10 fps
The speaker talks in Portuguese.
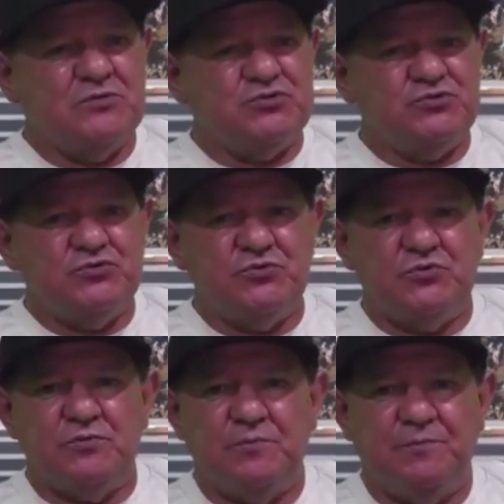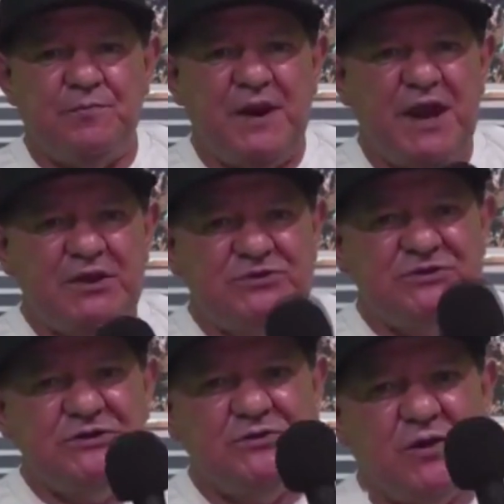são mais
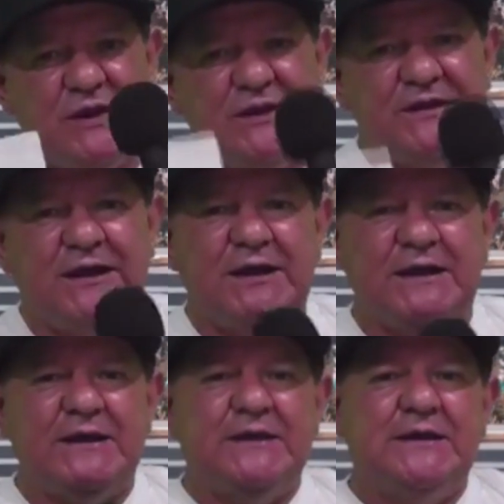qualificados do que o nosso.